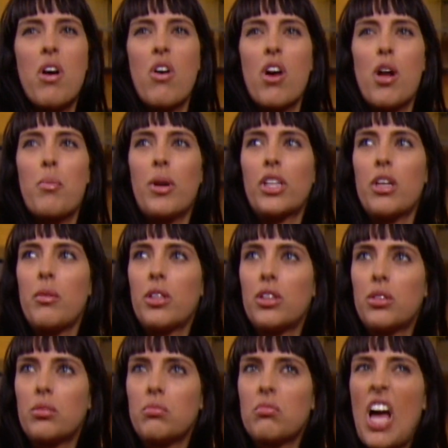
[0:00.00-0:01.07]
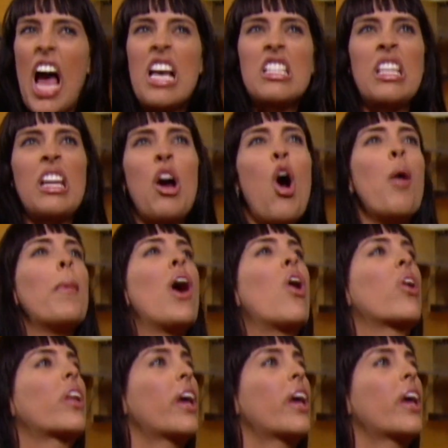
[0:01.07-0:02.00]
mejor apartamento. así o mejor